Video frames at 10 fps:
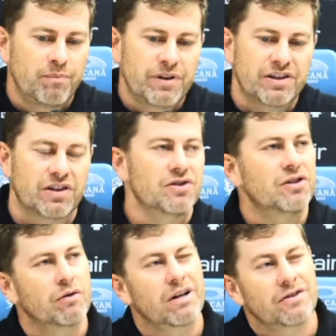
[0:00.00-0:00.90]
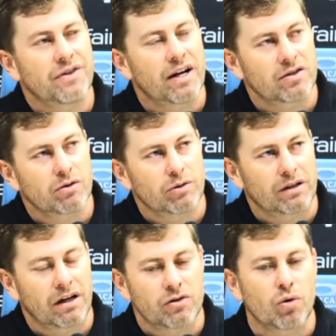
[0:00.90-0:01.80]
que se a gente não classificasse contra o
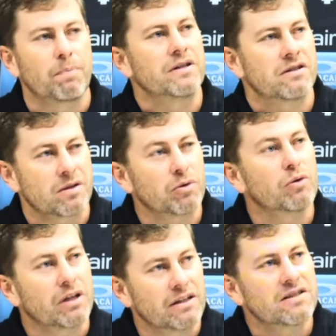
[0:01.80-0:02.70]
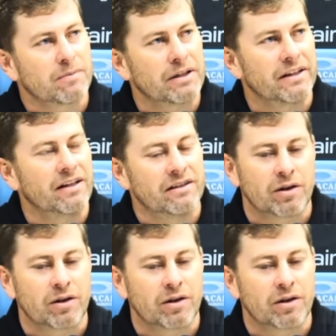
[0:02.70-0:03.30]
Atlético, o peso ia ser muito grande em cima dele.